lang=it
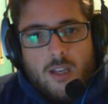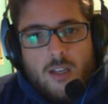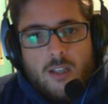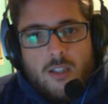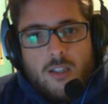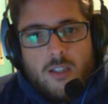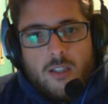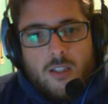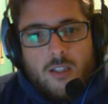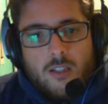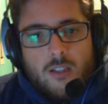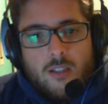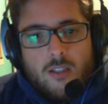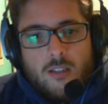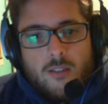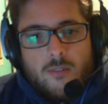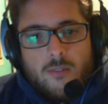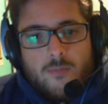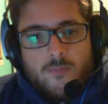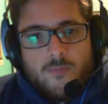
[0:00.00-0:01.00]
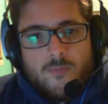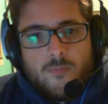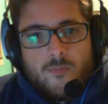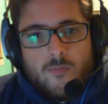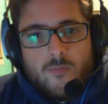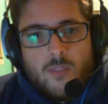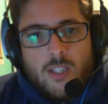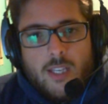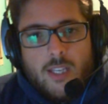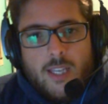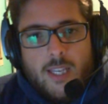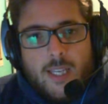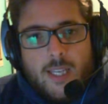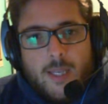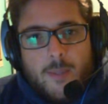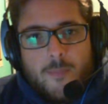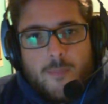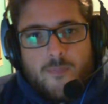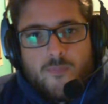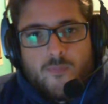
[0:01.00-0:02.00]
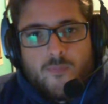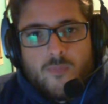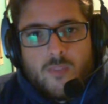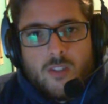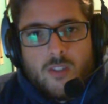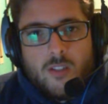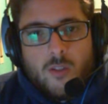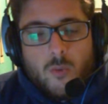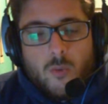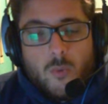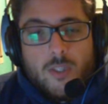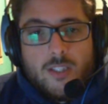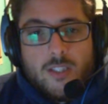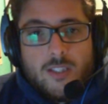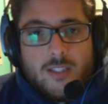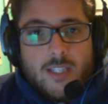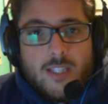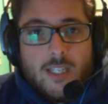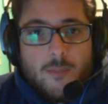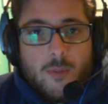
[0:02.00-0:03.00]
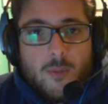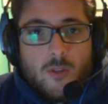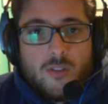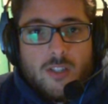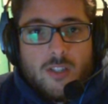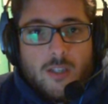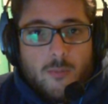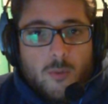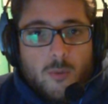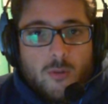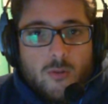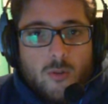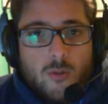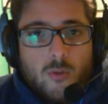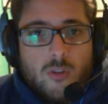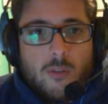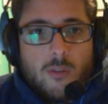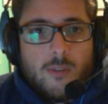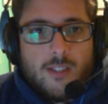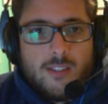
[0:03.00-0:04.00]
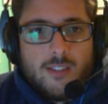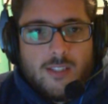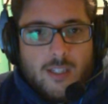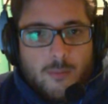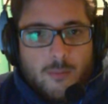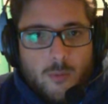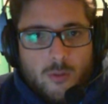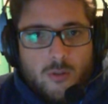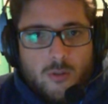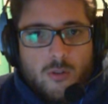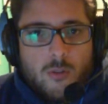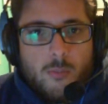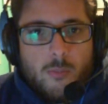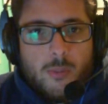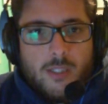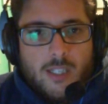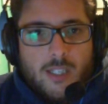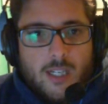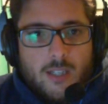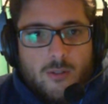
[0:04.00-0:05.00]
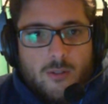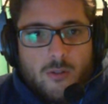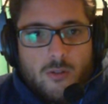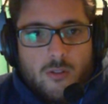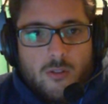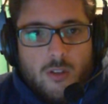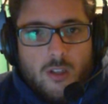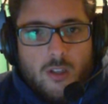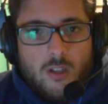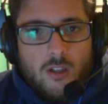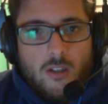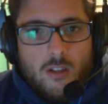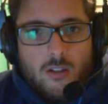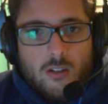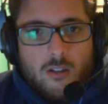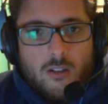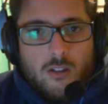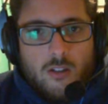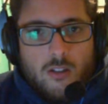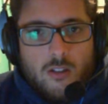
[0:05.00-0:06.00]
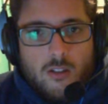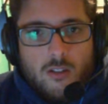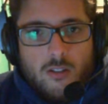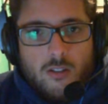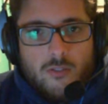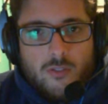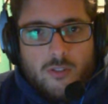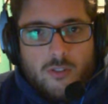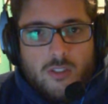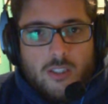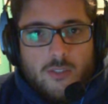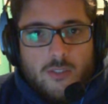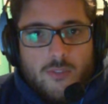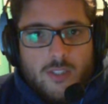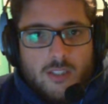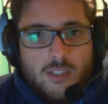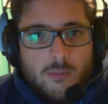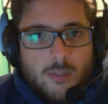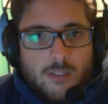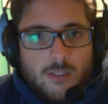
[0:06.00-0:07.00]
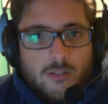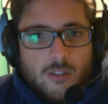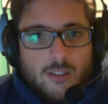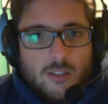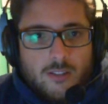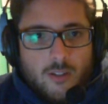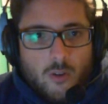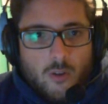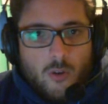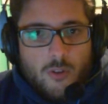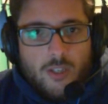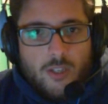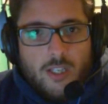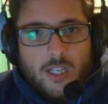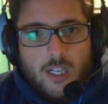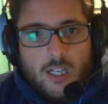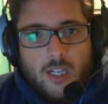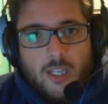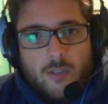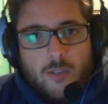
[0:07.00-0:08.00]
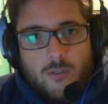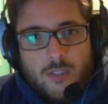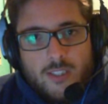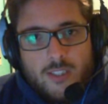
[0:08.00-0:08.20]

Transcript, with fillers: Ehm, e, mh, mm, questa serie però sarà molto lunga perché sarà molto complicato eh, fornirvi la spiegazione teorica e un